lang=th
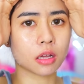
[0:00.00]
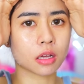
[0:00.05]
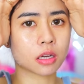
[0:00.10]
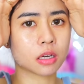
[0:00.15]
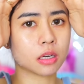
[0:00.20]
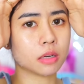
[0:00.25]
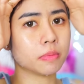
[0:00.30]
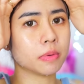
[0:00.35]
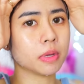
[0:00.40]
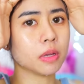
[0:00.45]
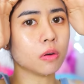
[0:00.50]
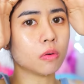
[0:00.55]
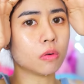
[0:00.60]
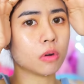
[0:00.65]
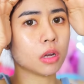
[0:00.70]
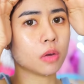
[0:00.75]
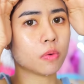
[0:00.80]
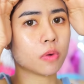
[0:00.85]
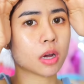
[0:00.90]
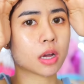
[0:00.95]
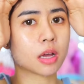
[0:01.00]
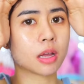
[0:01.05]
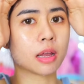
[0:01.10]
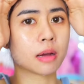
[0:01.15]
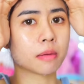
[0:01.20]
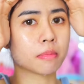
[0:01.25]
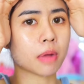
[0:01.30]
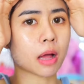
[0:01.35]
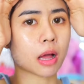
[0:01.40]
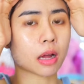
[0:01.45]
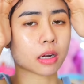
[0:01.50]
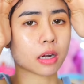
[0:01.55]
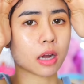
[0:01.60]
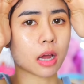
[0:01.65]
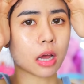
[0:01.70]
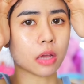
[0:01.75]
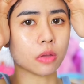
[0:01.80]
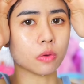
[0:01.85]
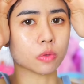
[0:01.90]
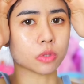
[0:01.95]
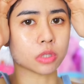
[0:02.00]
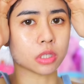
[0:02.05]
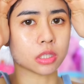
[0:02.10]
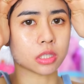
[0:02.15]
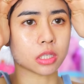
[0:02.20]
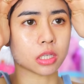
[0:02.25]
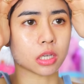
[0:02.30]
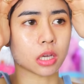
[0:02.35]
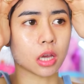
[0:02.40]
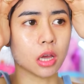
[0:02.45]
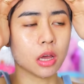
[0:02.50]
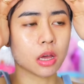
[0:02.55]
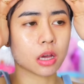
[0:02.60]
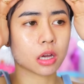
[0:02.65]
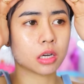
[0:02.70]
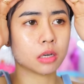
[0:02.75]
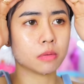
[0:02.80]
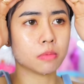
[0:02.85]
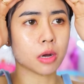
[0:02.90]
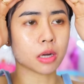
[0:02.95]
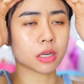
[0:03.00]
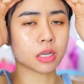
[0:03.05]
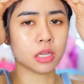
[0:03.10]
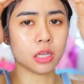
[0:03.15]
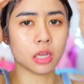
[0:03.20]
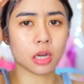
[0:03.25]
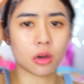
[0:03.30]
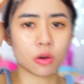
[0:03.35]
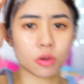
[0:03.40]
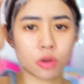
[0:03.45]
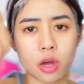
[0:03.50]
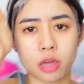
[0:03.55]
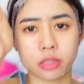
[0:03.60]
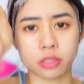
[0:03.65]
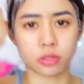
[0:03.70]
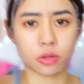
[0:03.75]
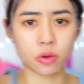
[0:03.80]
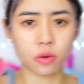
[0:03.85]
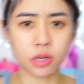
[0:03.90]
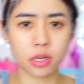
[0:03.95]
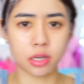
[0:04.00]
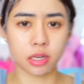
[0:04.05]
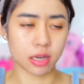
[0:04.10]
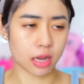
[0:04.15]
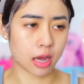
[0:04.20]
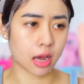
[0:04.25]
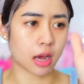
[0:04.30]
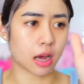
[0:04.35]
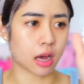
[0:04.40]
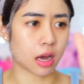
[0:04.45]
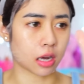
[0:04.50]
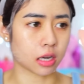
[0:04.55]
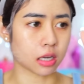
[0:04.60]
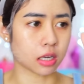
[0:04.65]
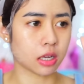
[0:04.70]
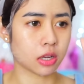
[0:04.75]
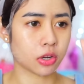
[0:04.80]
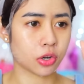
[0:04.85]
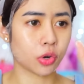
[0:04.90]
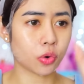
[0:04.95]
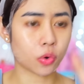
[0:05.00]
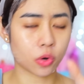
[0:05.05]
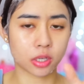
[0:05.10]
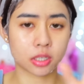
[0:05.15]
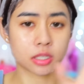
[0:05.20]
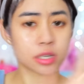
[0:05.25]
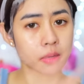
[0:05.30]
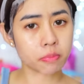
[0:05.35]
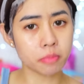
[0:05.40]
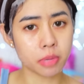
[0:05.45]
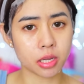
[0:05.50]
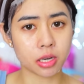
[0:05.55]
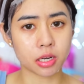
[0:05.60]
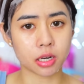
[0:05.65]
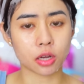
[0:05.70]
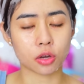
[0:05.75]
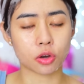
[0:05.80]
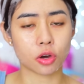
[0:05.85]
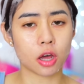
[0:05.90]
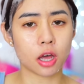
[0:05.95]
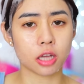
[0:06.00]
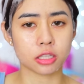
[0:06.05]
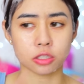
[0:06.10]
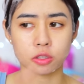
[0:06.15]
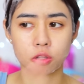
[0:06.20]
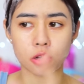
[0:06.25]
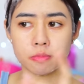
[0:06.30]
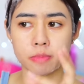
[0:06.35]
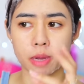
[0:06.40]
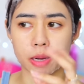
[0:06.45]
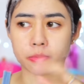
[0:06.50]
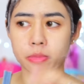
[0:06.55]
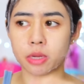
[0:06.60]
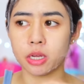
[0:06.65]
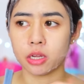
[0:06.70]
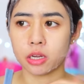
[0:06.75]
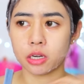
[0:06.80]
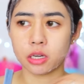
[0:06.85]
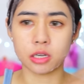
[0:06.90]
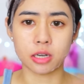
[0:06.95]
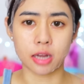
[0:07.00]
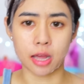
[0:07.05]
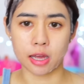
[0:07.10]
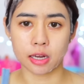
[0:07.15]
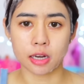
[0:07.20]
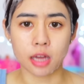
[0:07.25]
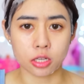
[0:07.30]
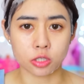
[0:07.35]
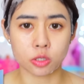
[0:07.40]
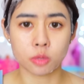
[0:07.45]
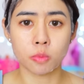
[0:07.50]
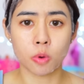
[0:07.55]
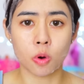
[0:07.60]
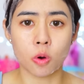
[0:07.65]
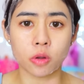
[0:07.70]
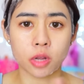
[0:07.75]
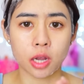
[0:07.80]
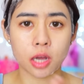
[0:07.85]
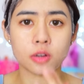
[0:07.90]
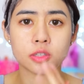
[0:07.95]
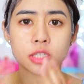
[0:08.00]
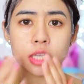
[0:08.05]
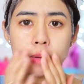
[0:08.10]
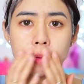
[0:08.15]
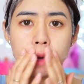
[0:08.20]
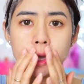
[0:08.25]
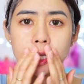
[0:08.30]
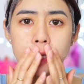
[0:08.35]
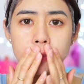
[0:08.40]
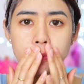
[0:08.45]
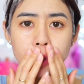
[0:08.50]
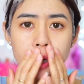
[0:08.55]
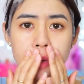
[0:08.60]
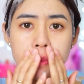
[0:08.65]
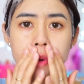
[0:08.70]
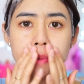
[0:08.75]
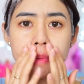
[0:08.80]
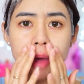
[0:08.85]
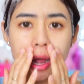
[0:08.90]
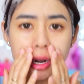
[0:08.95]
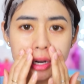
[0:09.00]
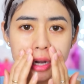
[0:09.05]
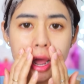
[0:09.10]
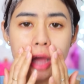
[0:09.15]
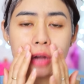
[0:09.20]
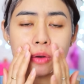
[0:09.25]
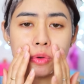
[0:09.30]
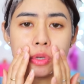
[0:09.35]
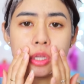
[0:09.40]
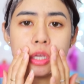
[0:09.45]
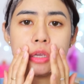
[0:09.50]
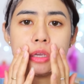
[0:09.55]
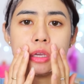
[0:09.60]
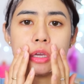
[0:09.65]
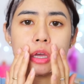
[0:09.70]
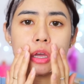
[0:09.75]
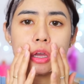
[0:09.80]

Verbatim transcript: คือไม่รู้เลยว่ากำลังมาร์กหน้าอยู่จริงๆ คือบางทีเราอาจจะต้องเดินทางโดยเครื่องบินแล้วก็อาจจะต้องแบบเดินทางหลายชั่วโมงเนี้ยเราสามารถหยิบตัวนี้มามาร์กหน้าโดยที่